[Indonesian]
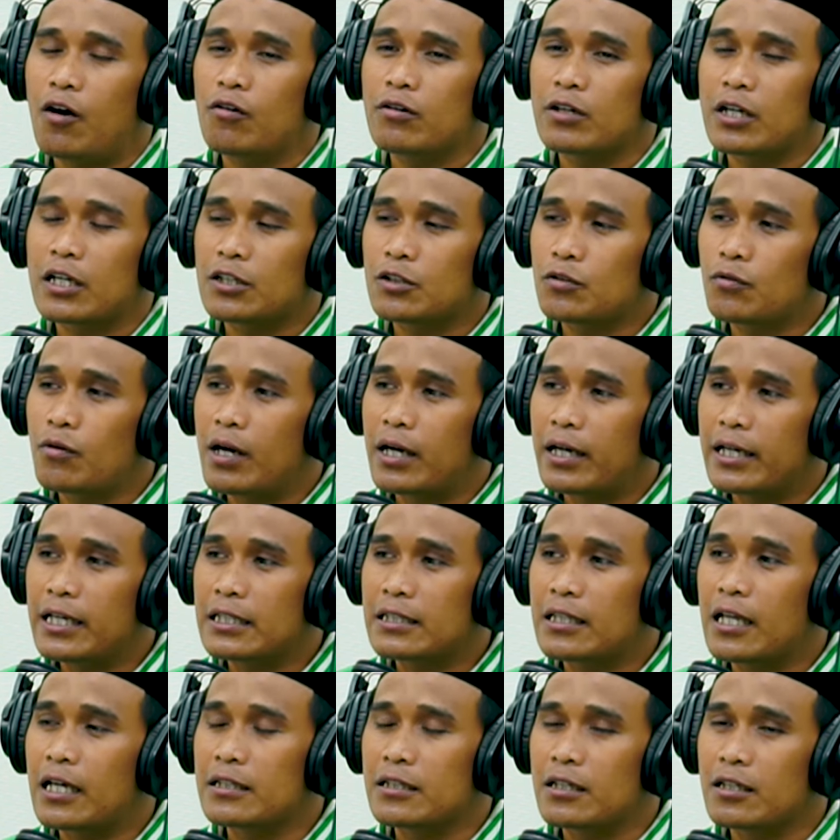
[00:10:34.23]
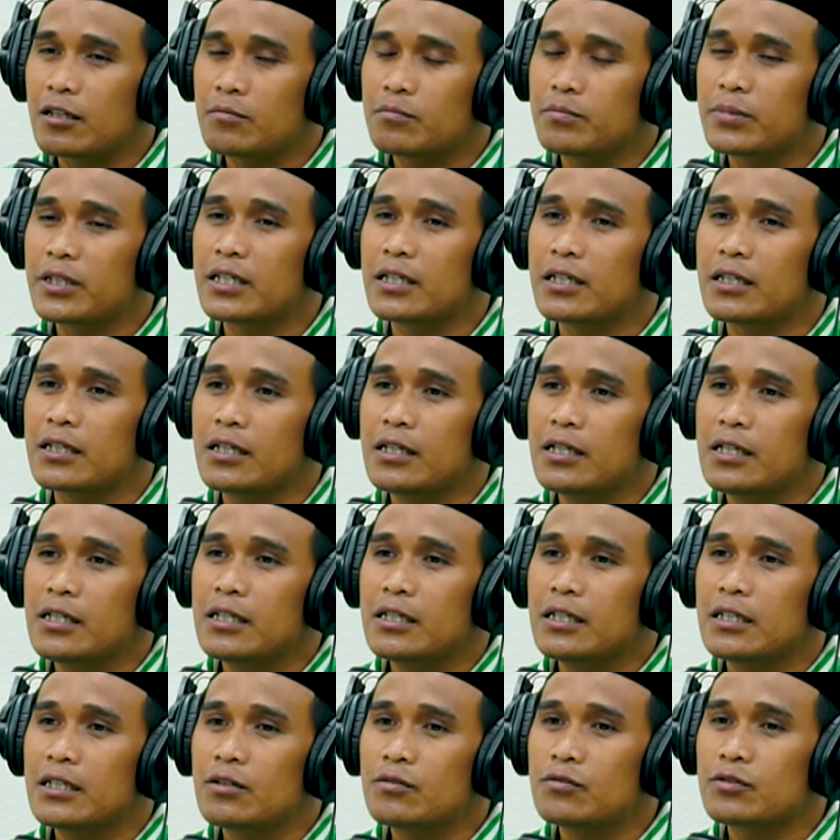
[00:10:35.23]
orang tua kita terlebih
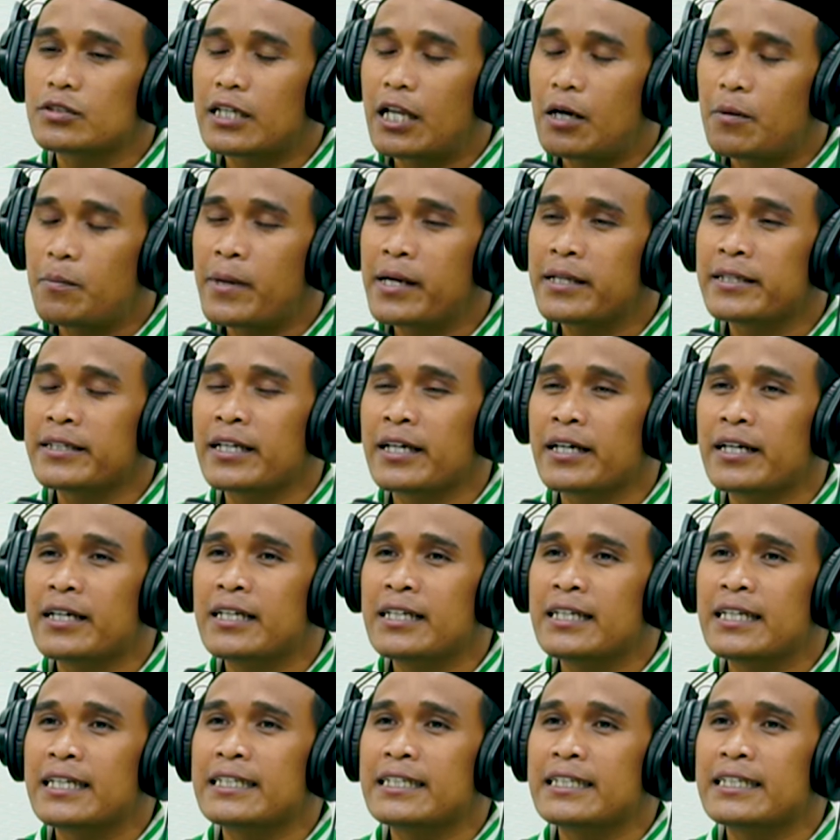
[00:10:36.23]
utamanya.